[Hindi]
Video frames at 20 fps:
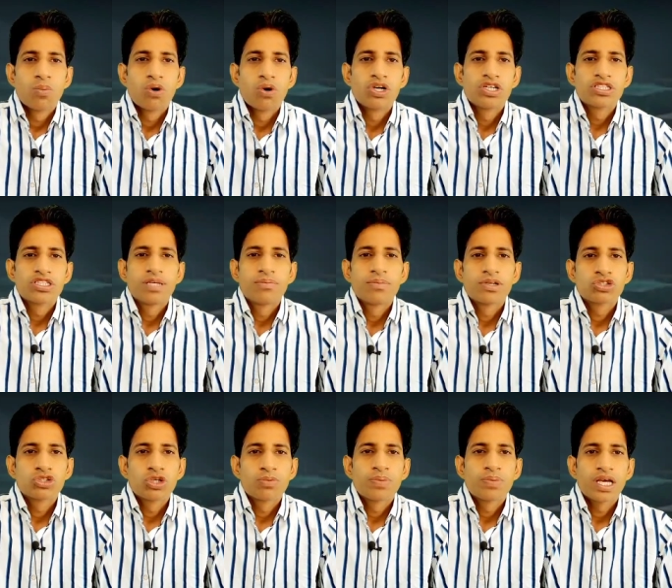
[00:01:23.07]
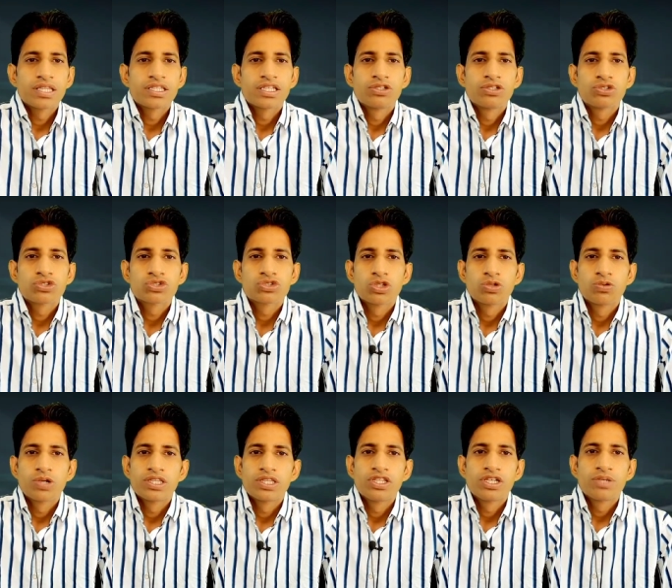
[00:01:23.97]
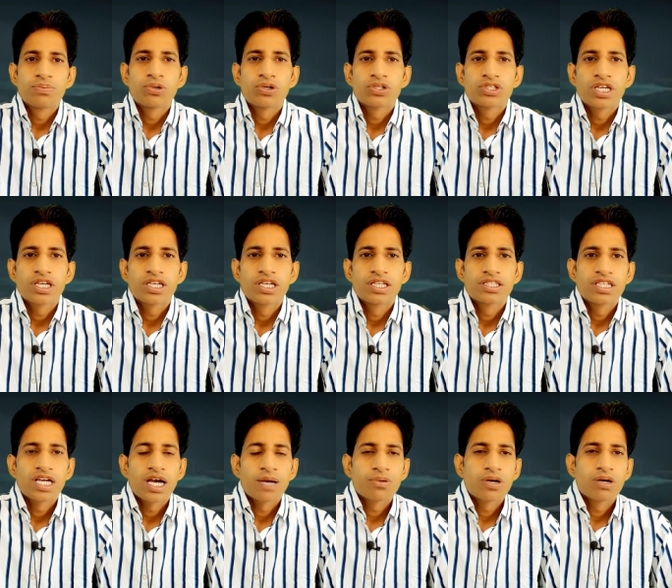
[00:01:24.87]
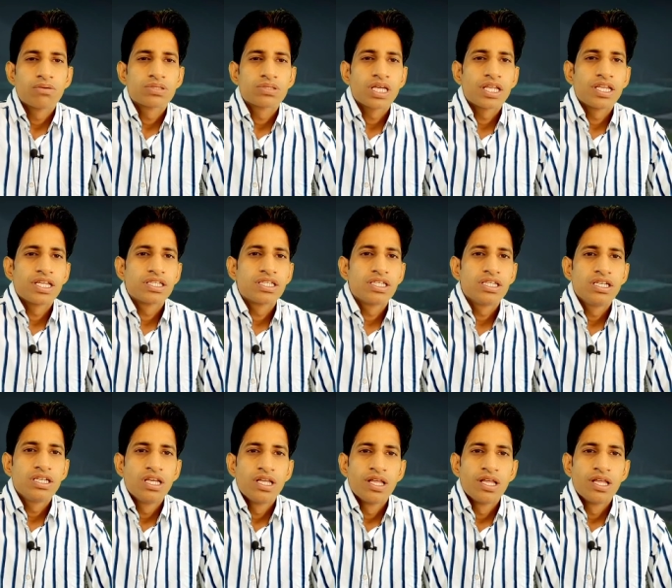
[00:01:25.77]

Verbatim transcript: पॉइंट नंबर दो पे आते हैं दोस्तों वेदर रिपोर्ट देख लेते हैं आपको बता दें कि